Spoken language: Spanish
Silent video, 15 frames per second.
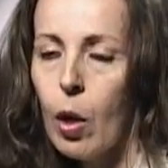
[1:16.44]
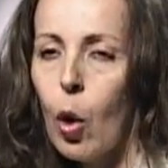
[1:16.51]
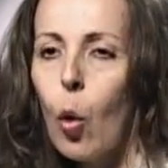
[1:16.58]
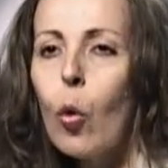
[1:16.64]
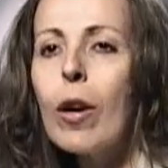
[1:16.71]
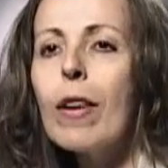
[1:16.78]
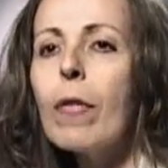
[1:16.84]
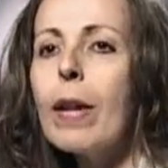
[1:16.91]

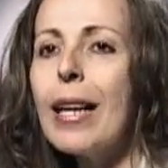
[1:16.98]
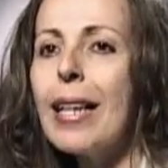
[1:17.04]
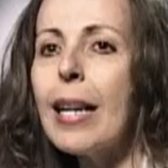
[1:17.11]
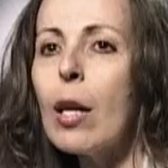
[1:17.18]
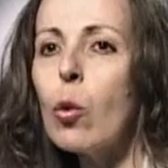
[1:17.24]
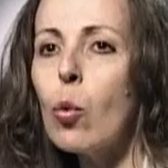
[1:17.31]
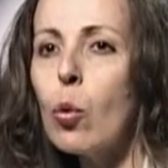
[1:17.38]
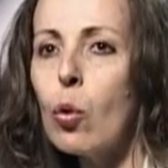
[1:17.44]
un
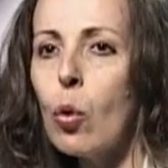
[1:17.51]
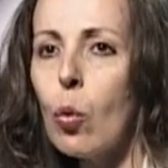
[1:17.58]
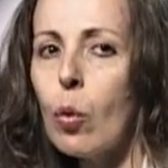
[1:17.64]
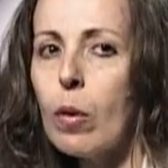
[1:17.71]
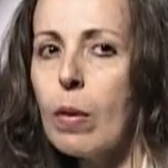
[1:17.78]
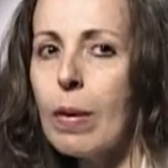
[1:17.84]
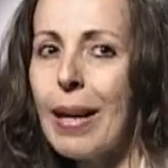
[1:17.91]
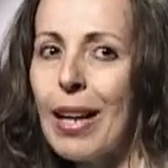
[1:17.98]
referente
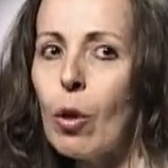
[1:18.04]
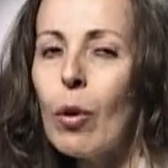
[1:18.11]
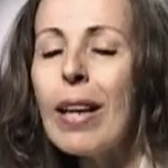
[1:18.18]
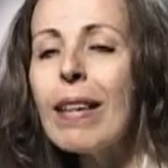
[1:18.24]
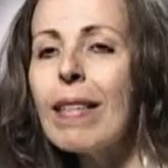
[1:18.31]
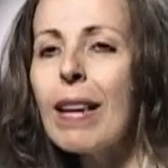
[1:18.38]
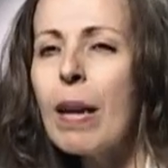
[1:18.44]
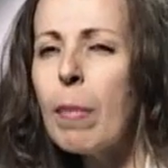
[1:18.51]
adulto que no
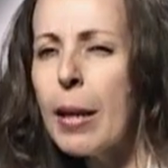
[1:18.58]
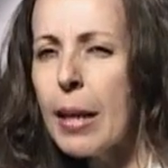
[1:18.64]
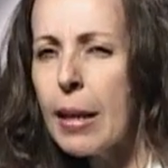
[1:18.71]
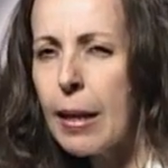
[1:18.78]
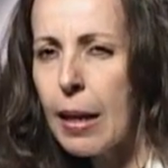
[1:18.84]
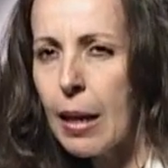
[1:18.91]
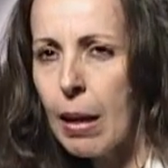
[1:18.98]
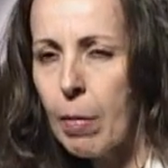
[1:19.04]
necesariamente
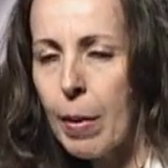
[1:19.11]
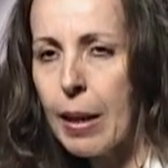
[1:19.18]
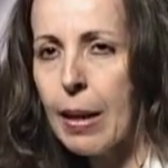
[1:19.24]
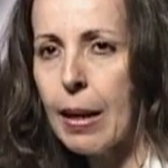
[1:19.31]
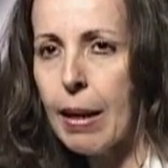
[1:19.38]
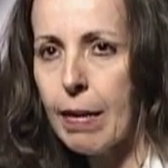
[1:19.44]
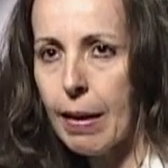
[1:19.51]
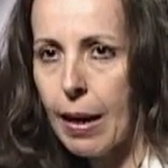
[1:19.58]
tiene que
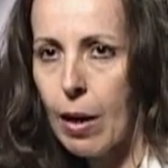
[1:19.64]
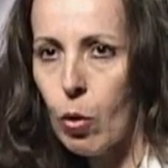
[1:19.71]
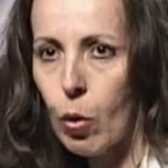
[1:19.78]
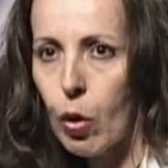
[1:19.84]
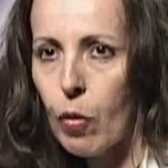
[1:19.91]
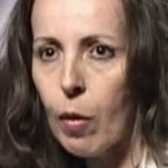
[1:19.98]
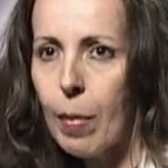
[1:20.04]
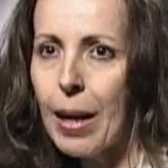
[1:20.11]
pertenecer al
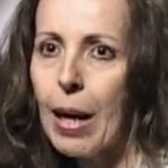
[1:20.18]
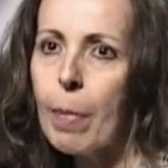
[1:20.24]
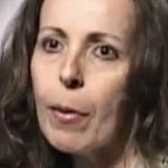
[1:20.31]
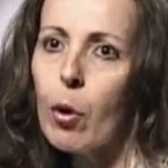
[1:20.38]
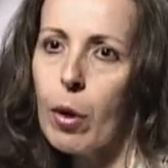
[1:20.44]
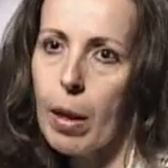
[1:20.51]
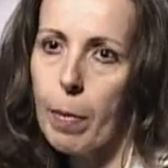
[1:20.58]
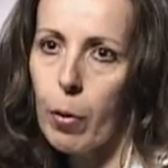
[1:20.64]
núcleo familiar,
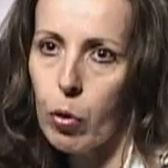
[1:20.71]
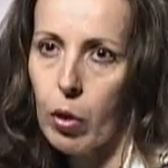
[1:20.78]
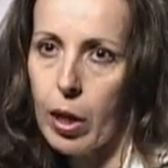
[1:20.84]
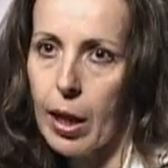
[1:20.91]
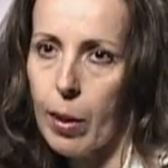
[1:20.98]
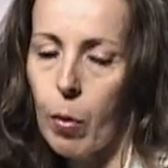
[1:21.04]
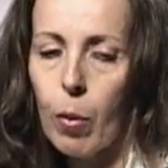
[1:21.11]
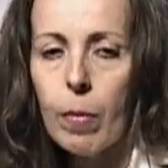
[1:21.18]
pero que es
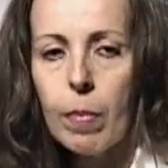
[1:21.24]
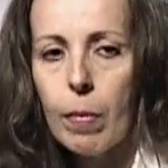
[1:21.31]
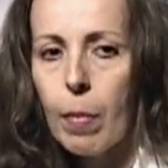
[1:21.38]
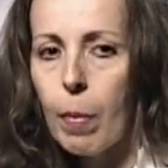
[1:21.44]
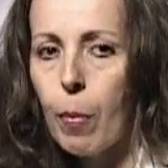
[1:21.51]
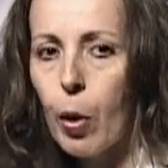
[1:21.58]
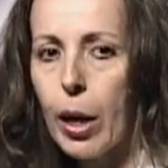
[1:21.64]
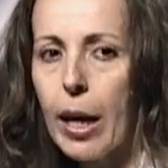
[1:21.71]
positivo.
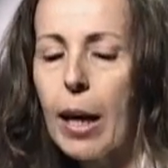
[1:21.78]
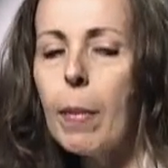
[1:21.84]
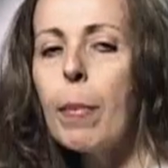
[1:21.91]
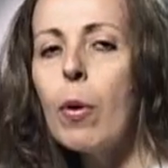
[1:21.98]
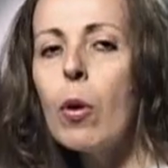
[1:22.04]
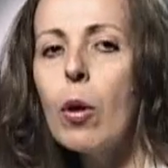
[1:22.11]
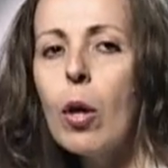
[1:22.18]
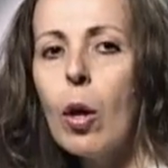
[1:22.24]
Por
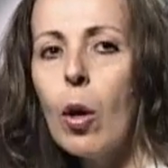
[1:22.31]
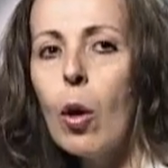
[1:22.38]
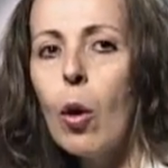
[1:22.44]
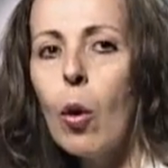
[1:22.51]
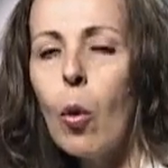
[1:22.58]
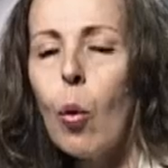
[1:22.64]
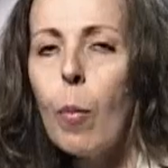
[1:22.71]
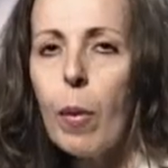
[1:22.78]
ejemplo,
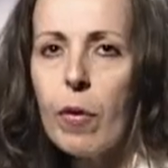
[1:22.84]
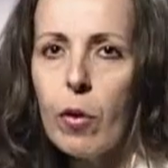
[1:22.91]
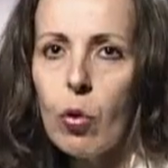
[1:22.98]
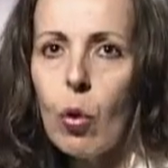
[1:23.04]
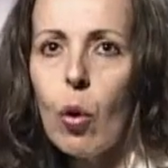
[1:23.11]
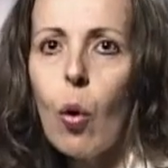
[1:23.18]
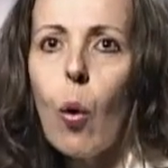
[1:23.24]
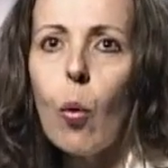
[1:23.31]
un
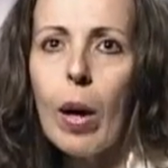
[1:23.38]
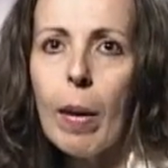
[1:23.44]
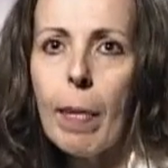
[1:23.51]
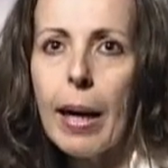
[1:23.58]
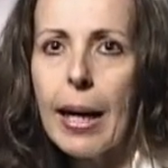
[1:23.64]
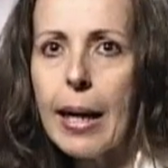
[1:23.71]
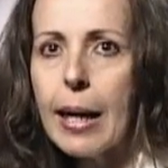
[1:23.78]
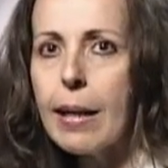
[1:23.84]
profesor o una
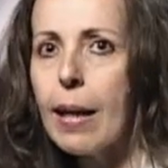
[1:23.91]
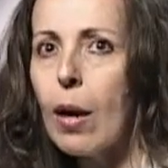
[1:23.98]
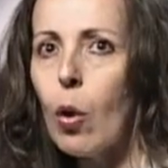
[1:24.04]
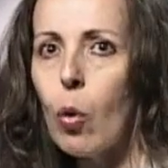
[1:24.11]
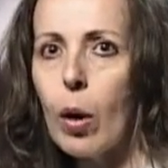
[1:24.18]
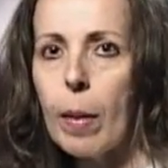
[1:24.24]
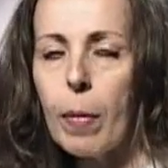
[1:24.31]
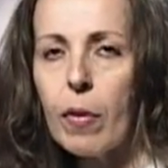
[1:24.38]
maestra
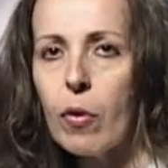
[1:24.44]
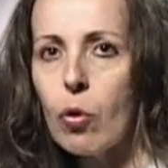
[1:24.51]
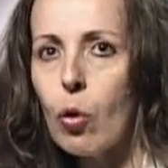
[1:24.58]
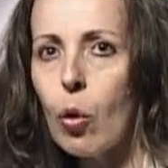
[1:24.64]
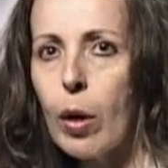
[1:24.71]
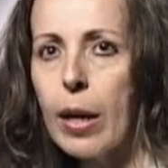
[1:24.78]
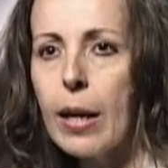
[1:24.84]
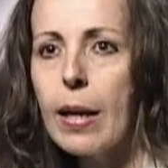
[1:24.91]
o una
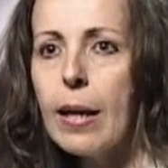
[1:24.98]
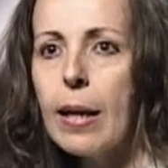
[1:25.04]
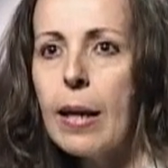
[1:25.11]
profesora